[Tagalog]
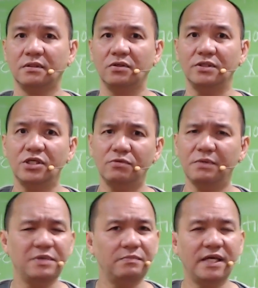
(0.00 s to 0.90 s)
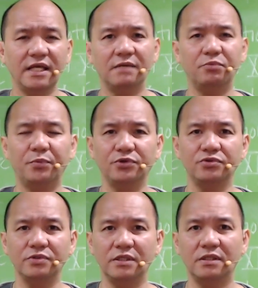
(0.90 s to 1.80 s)
O sino magbibigay ng
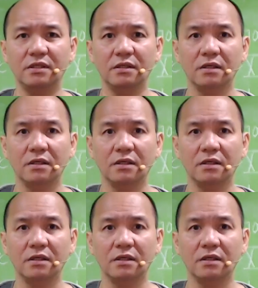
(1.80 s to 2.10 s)
opportunity?